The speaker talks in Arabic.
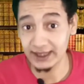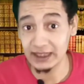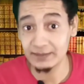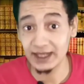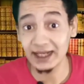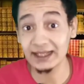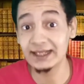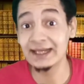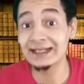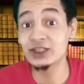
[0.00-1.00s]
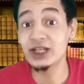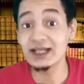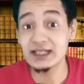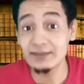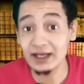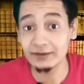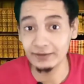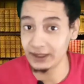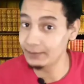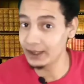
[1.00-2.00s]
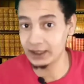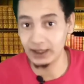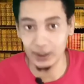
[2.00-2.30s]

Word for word: الكريم كانت هي الجازمة في إيمان